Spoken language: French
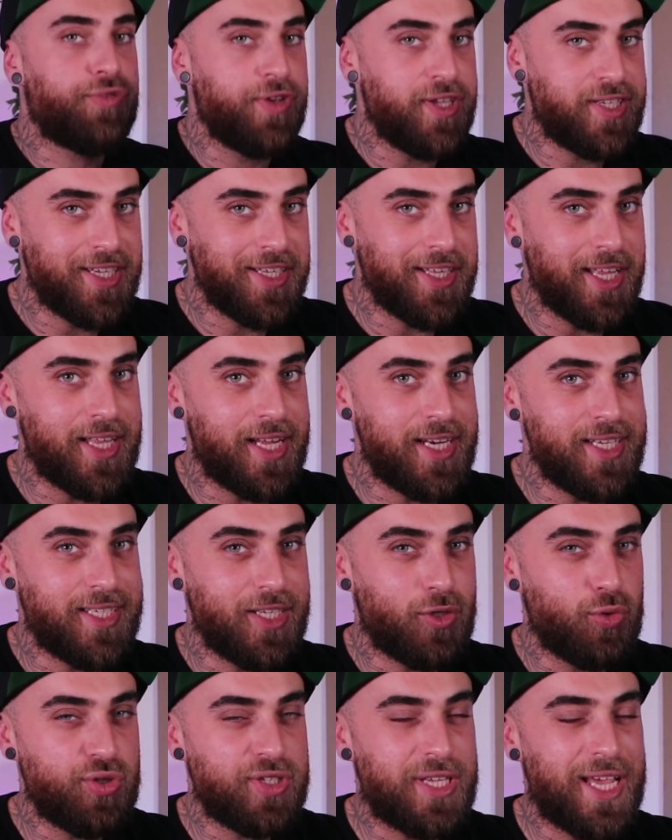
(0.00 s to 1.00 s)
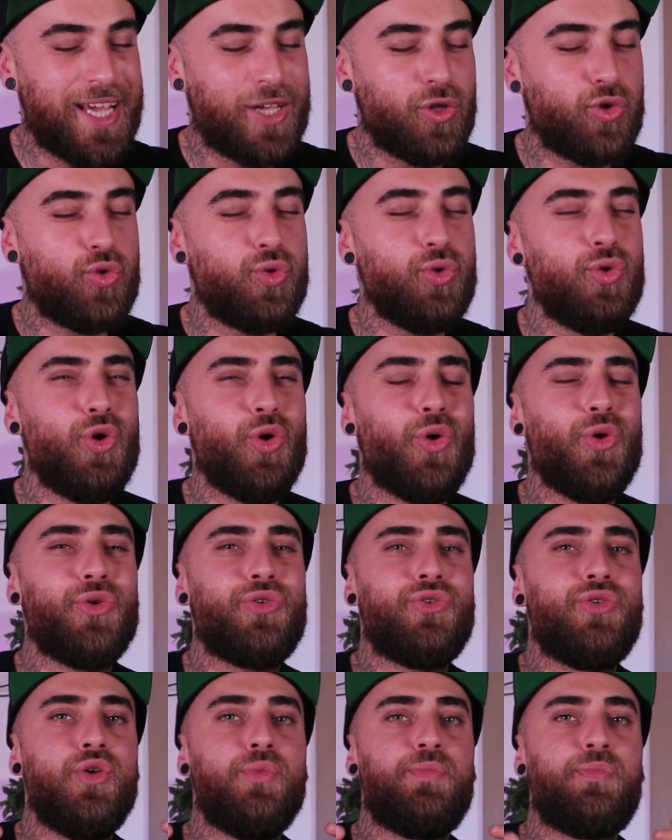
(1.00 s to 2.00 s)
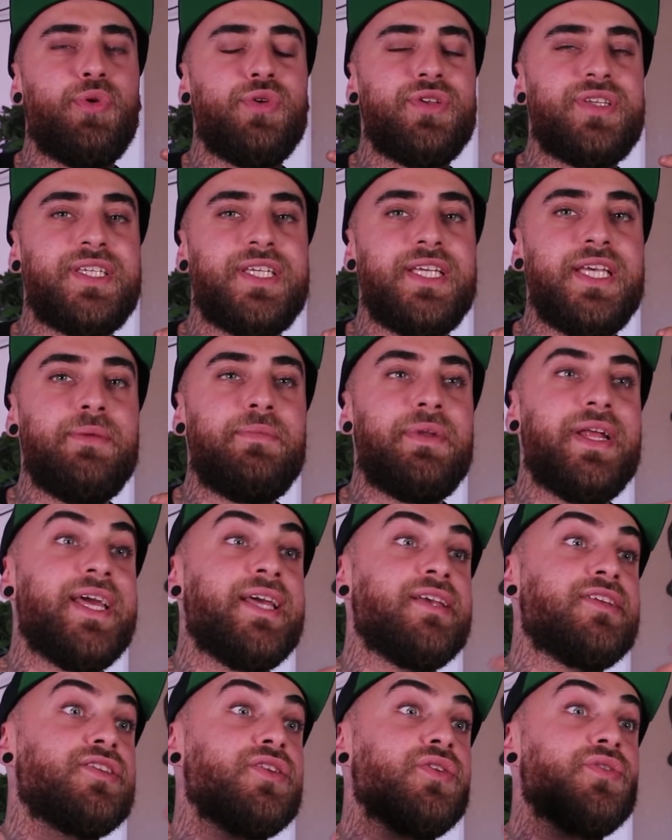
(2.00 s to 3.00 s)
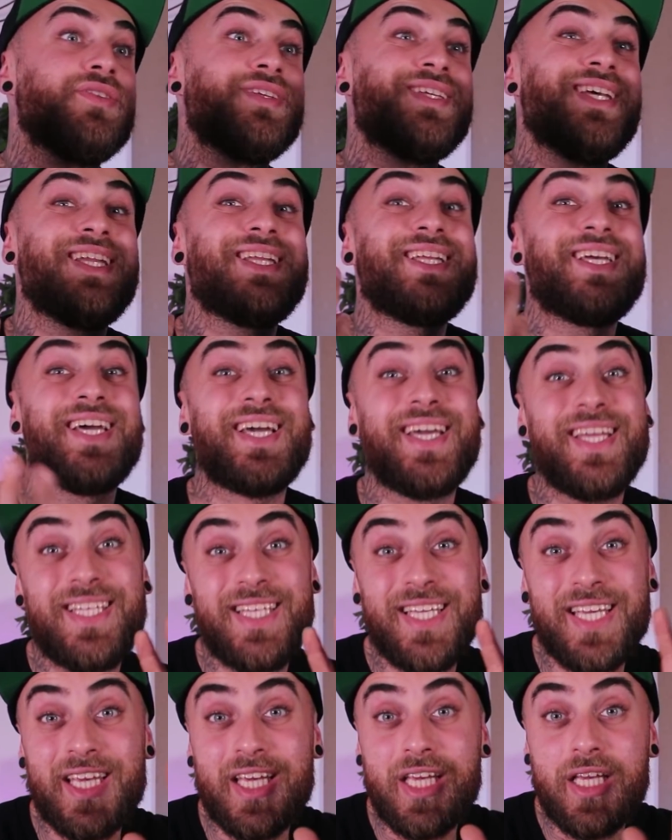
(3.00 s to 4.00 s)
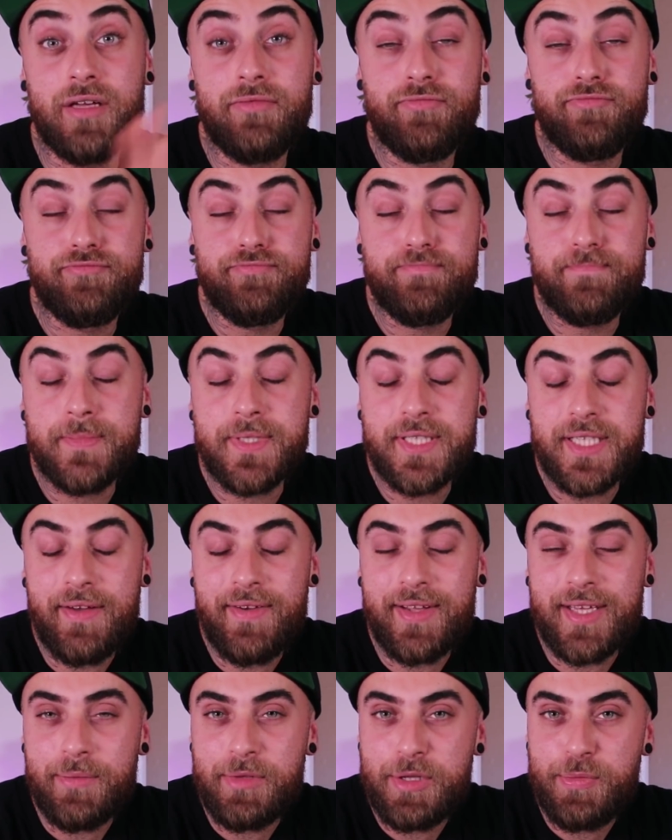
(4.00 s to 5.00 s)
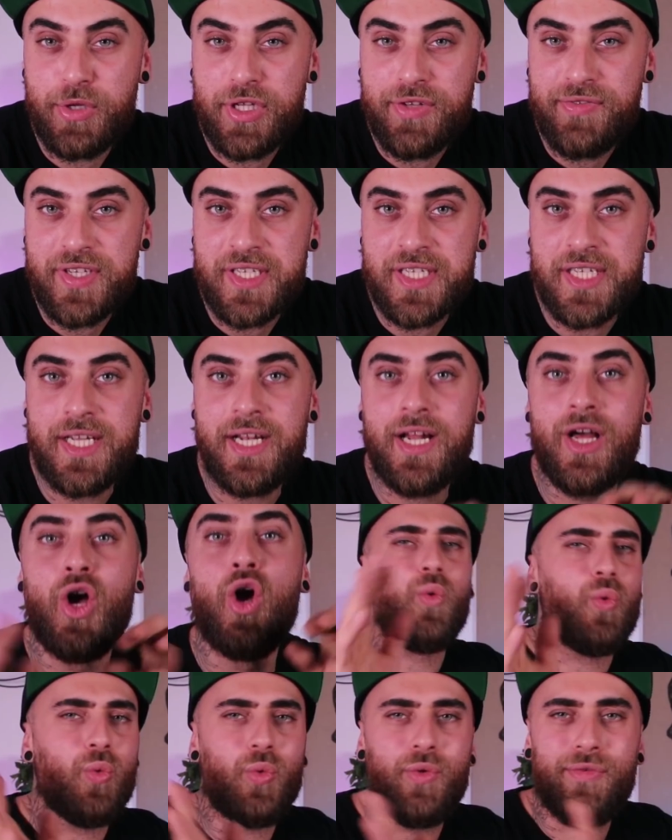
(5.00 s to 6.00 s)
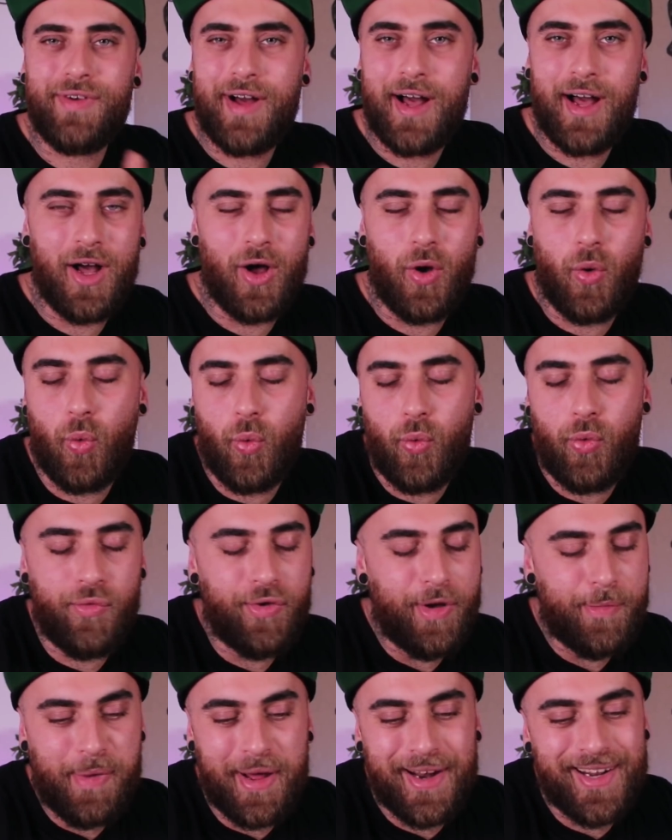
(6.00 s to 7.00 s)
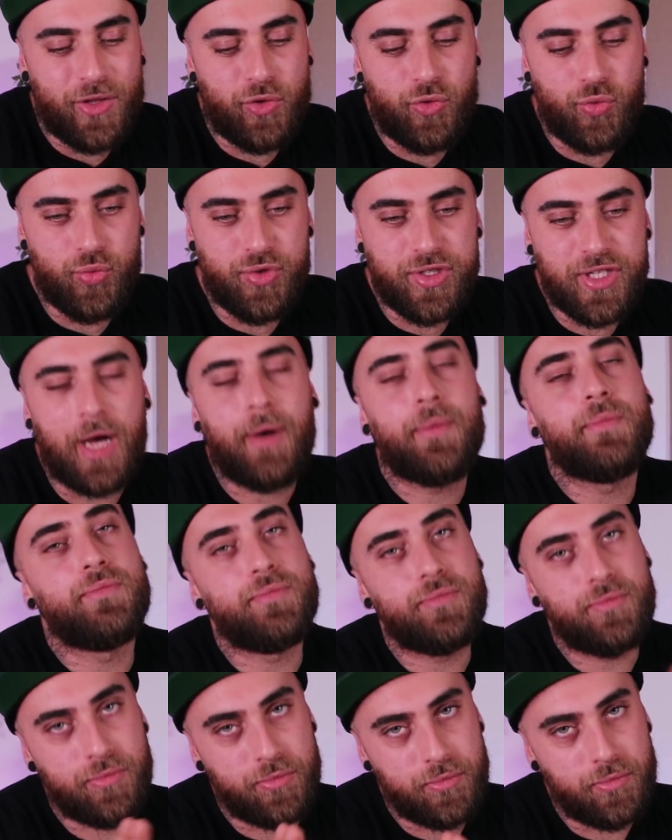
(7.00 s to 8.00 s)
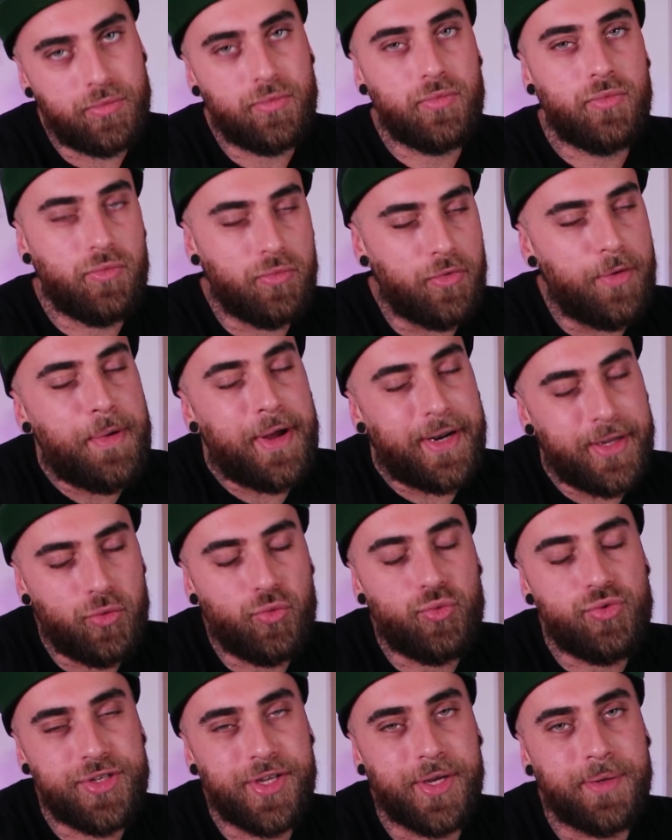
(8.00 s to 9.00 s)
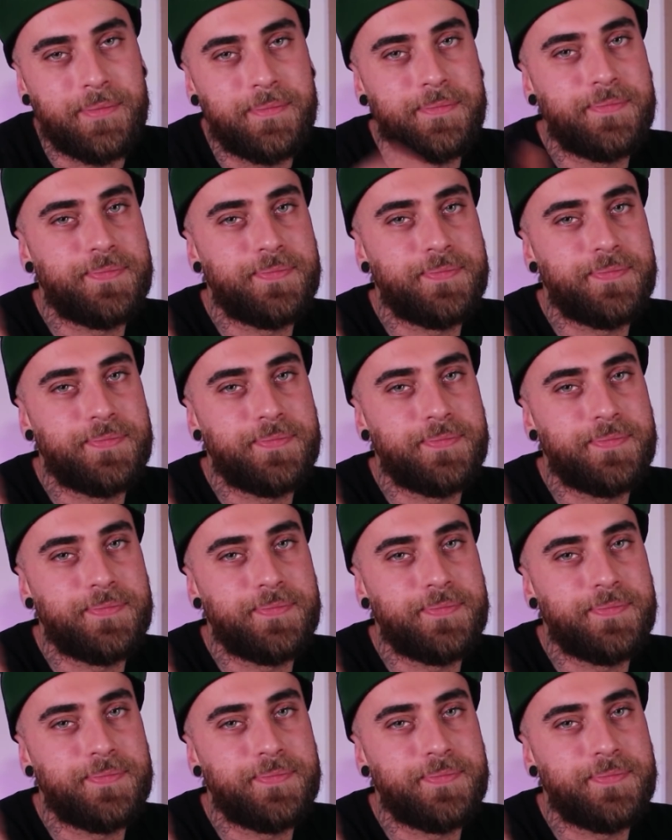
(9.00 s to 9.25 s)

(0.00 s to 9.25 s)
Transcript: Je vais essayer d'analyser tout ça avec tout le recul possible et sans être critique. Ça va être un petit peu difficile. On va, on va parler de tout ça. On va parler de tout ça.